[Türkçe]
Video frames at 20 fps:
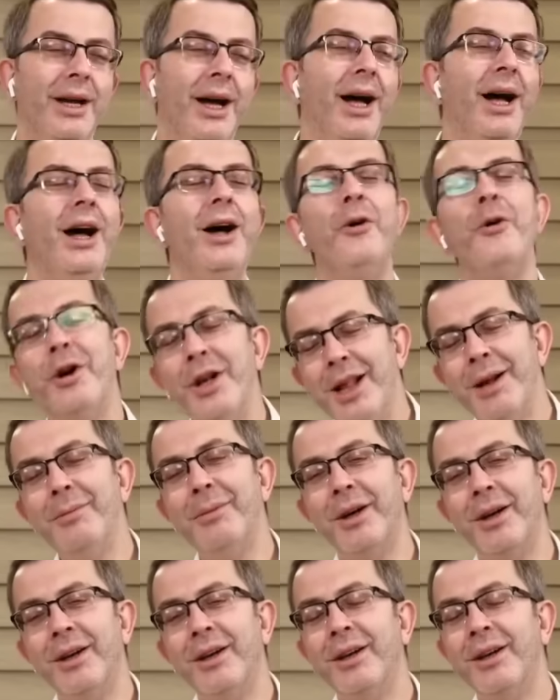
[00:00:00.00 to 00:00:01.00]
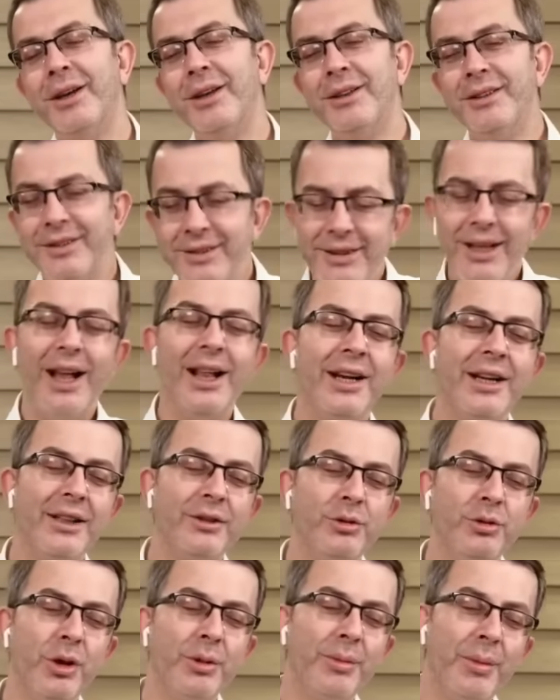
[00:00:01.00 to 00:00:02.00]
Ha öyle mi? Sizle
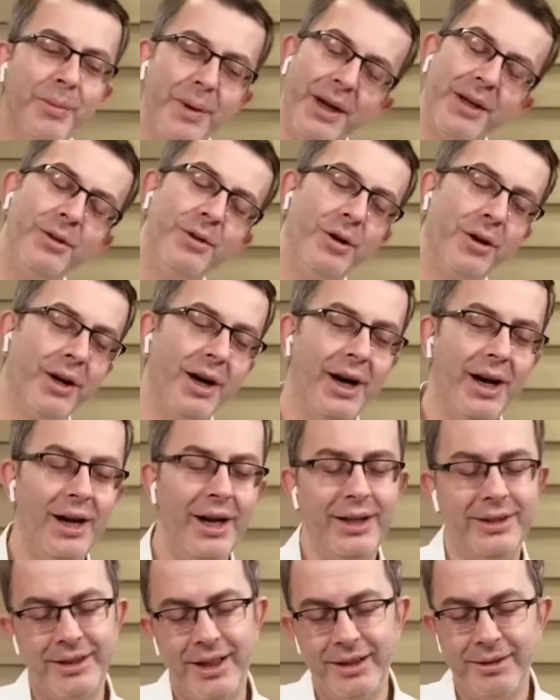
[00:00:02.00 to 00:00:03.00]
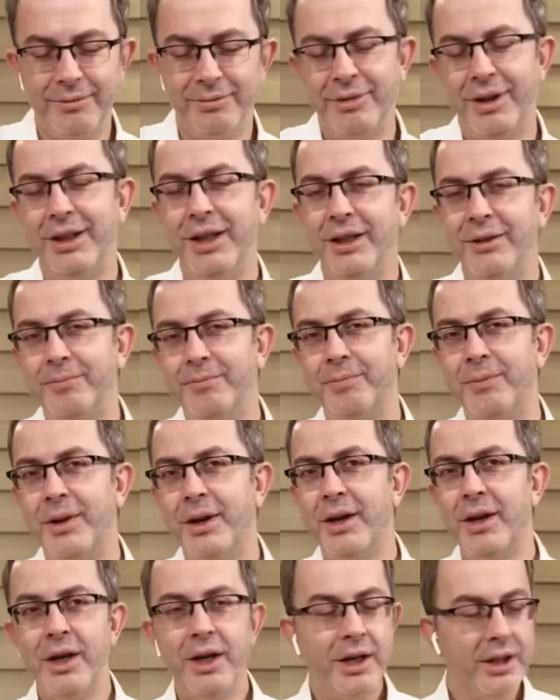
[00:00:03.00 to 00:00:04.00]
alakası yok mu? Peki yok ha anladım falan.
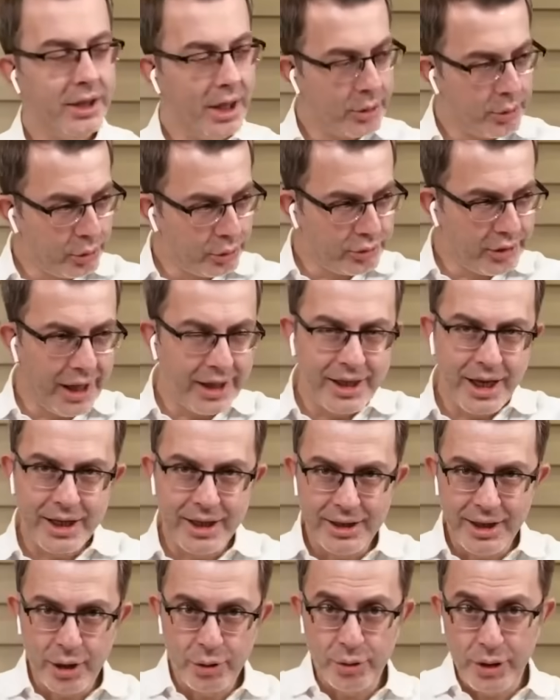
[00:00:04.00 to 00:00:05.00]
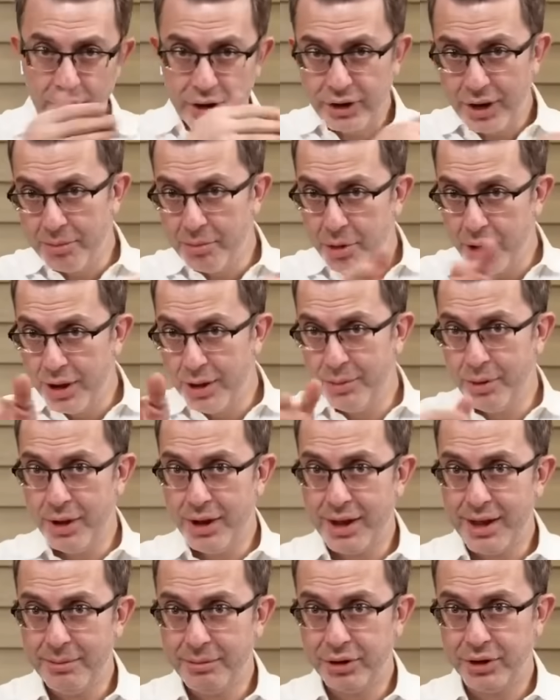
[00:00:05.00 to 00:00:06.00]
Ya Gürsel Tekin de dün akşam böyle
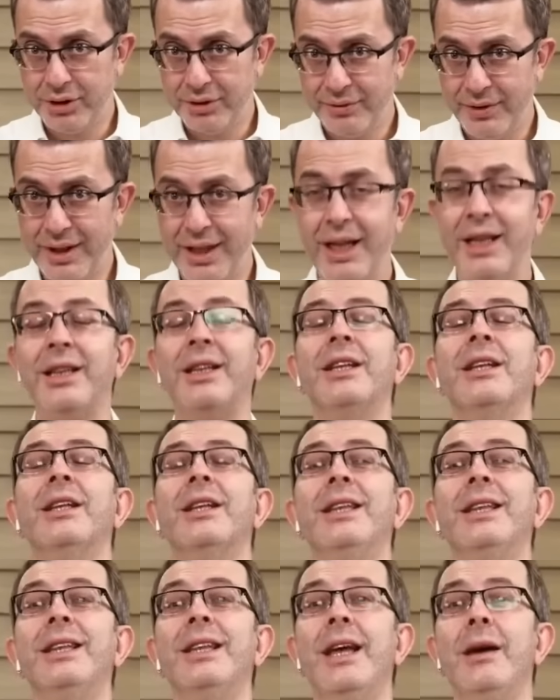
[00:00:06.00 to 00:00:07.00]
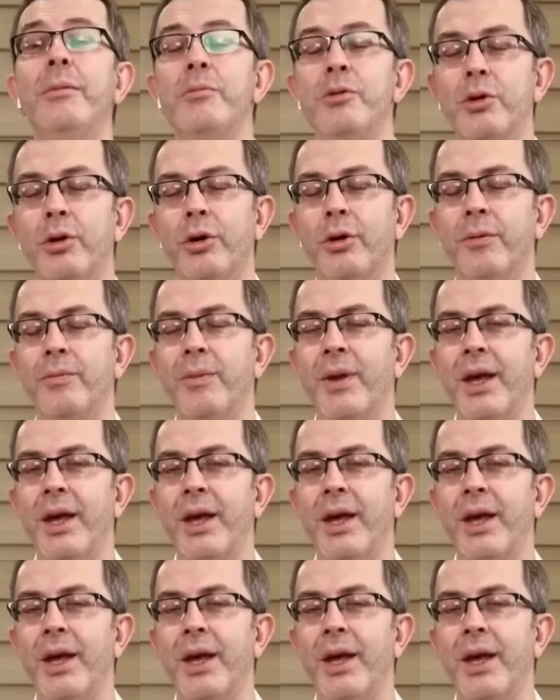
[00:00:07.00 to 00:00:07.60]
böyle demişti falan demiyor.